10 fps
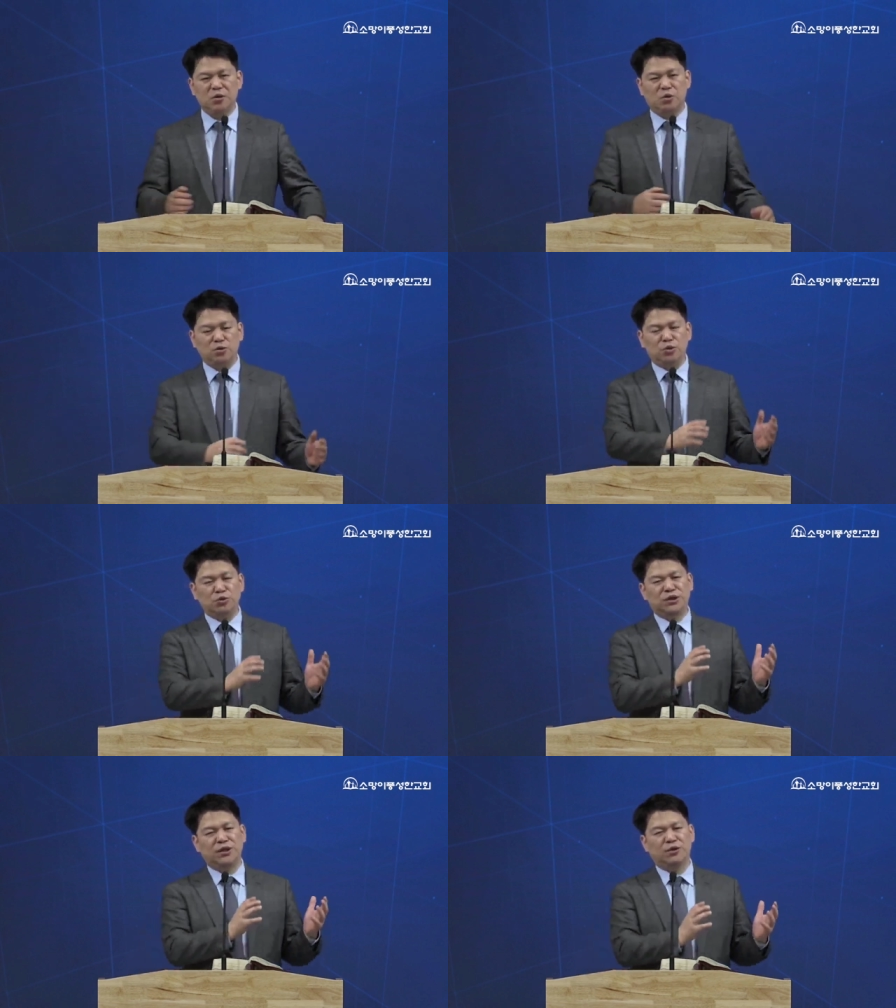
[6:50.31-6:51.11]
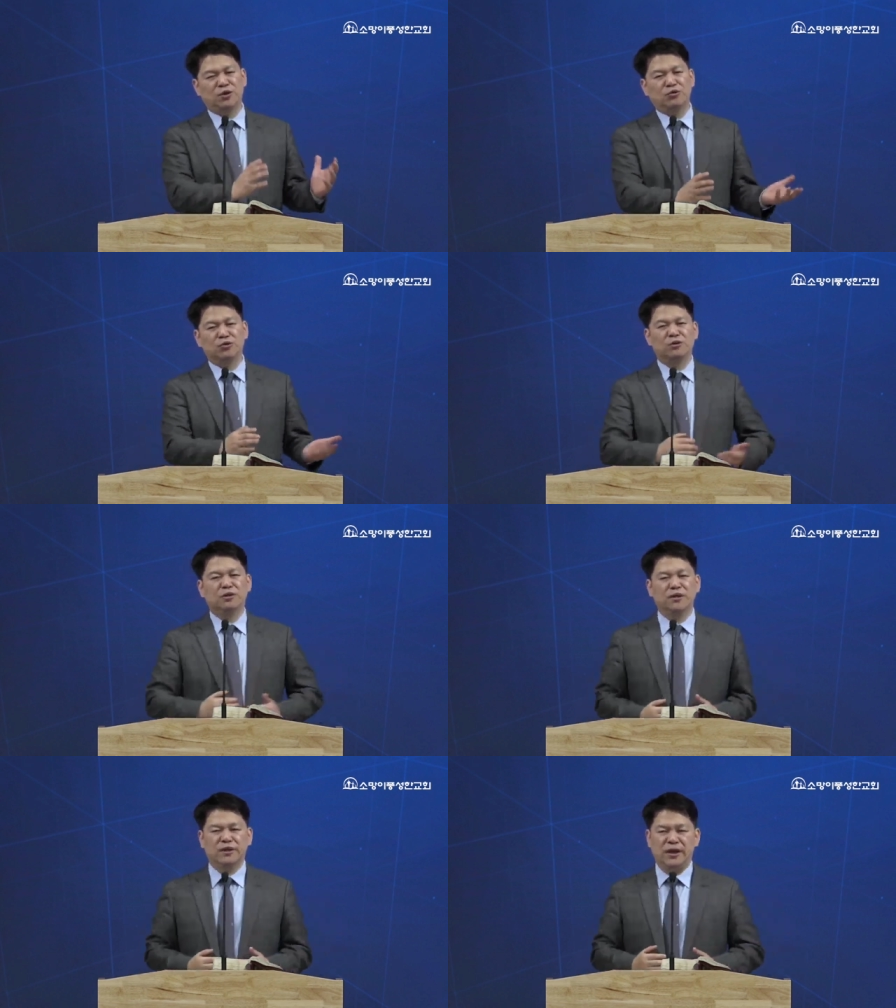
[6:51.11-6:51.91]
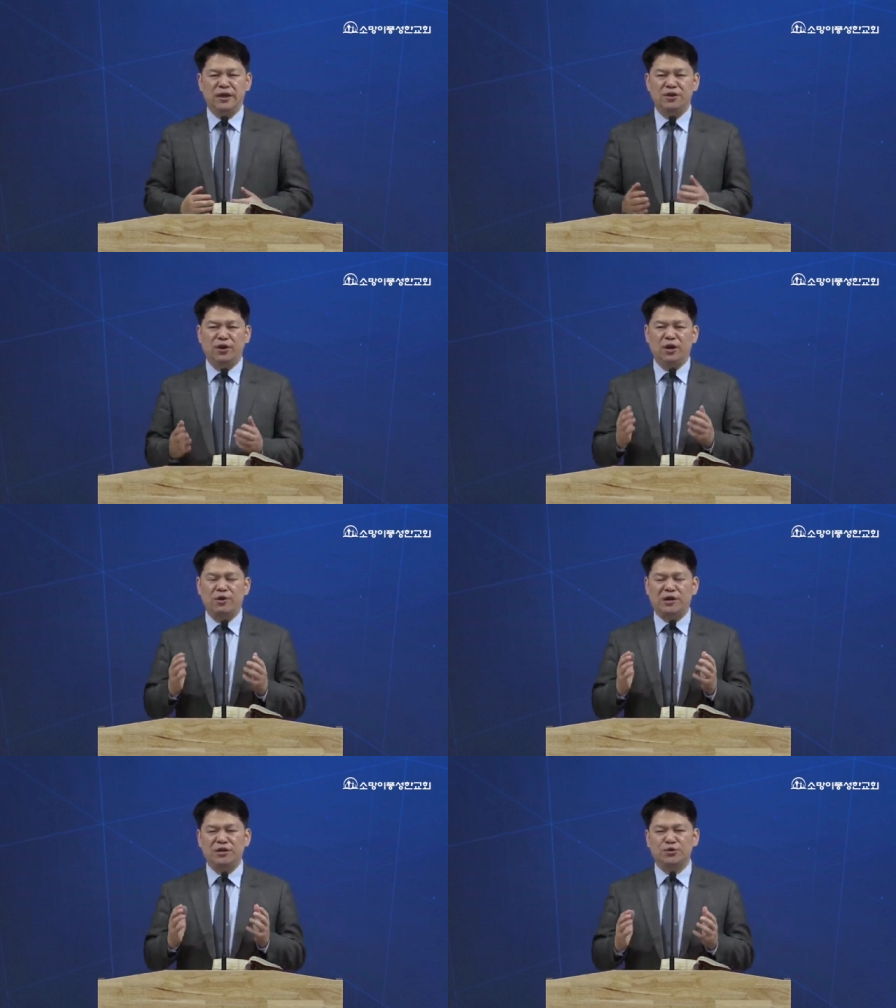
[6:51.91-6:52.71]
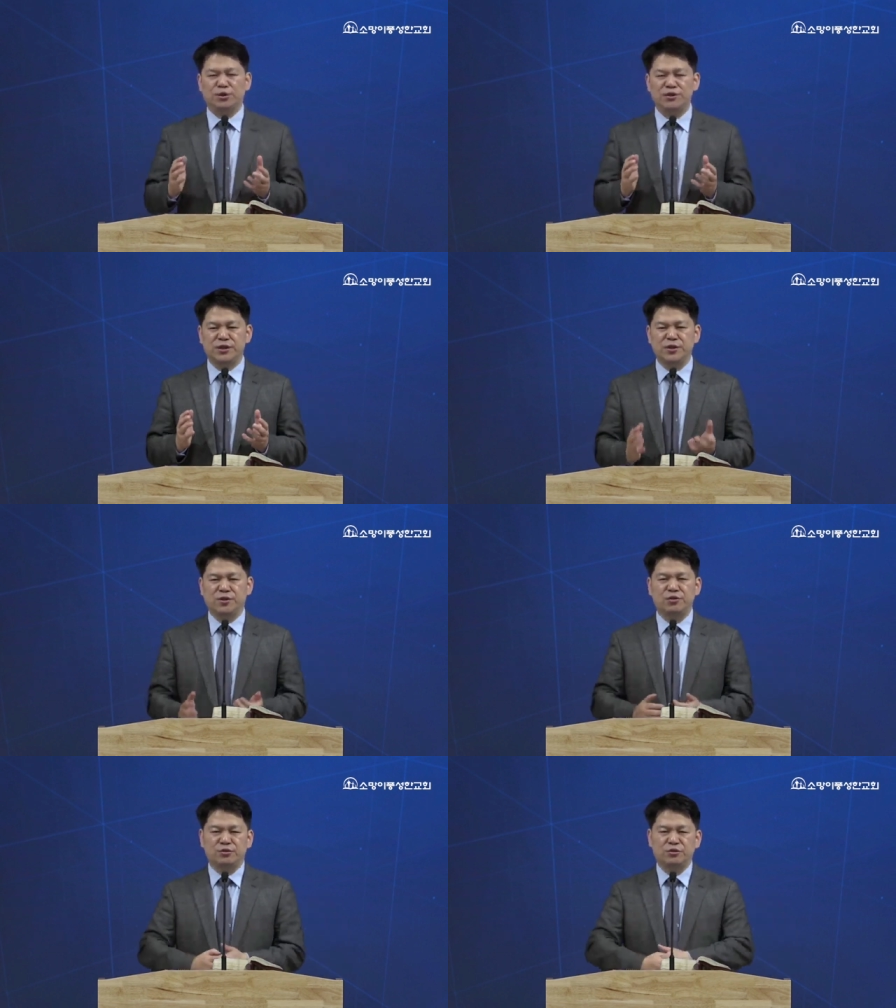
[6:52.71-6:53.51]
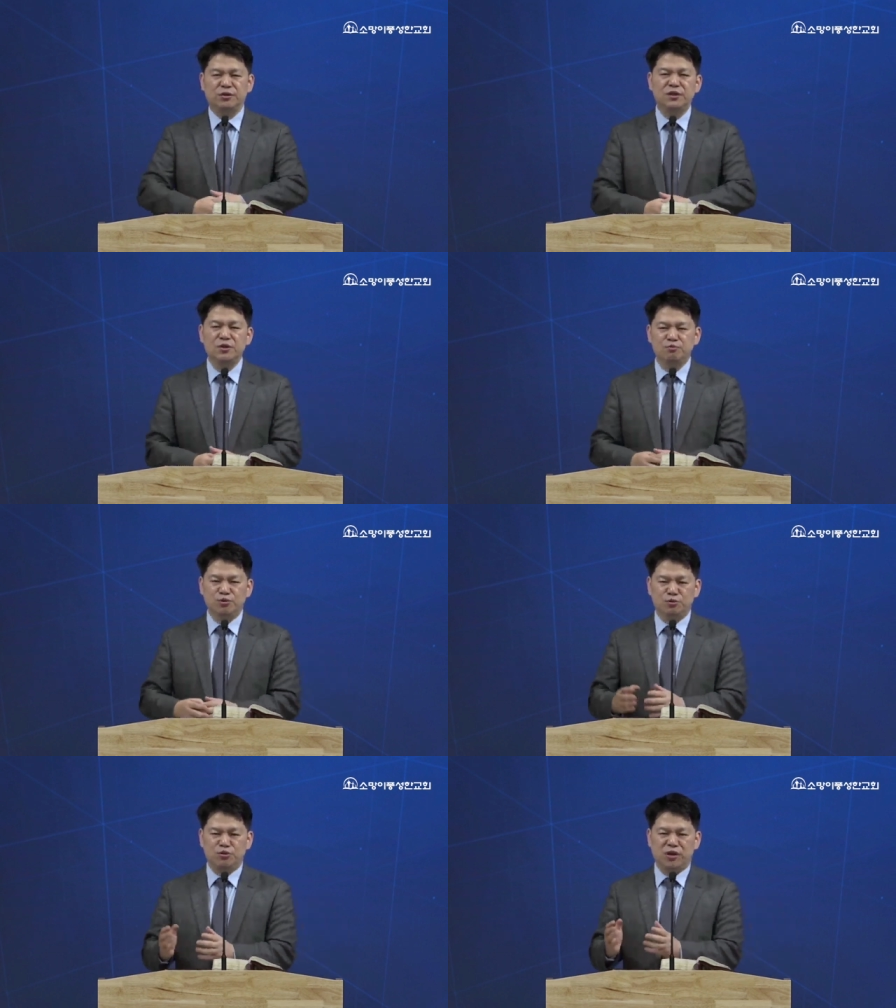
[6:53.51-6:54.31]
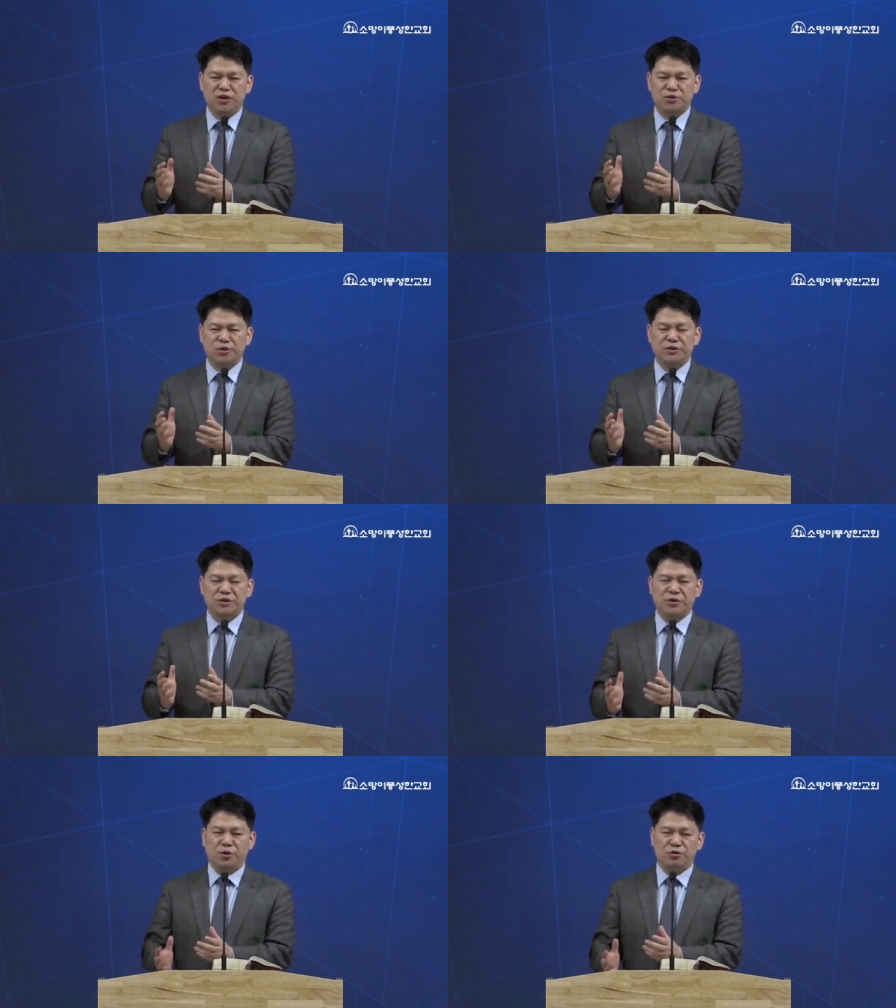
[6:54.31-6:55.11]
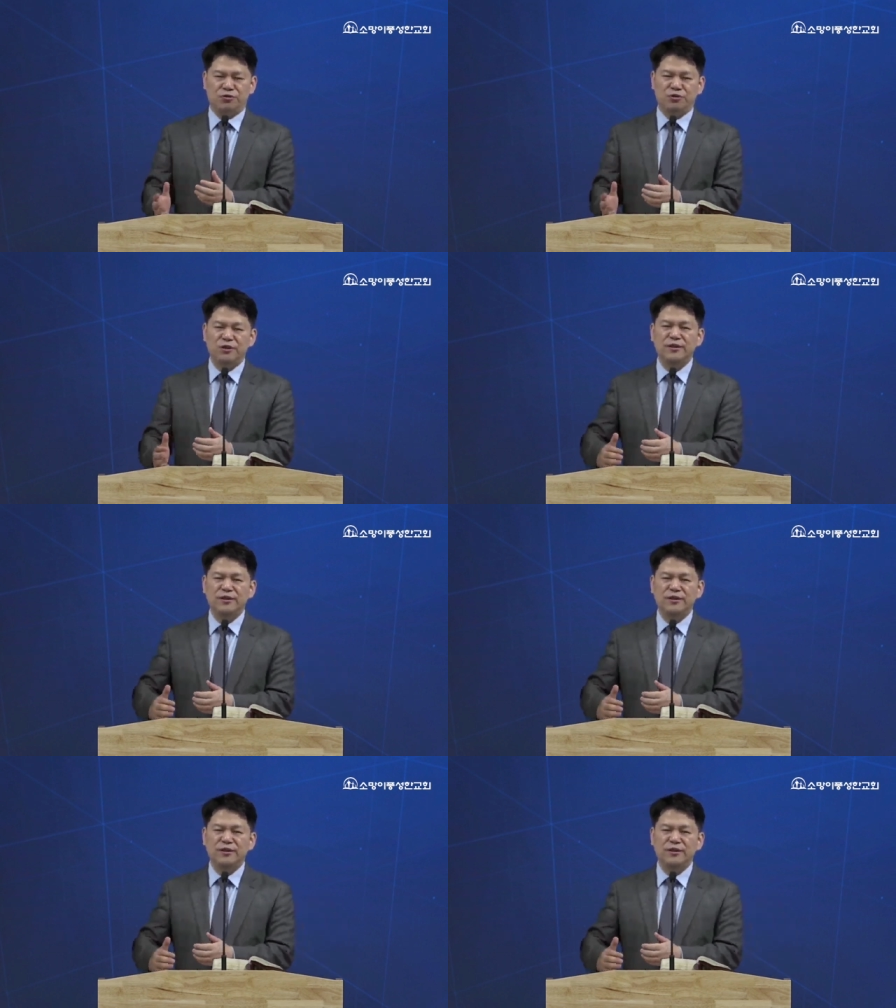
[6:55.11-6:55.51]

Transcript: 공동체의 거룩, 개인과의 관계 속에서의 거룩, 부부 관계 속에서 거룩,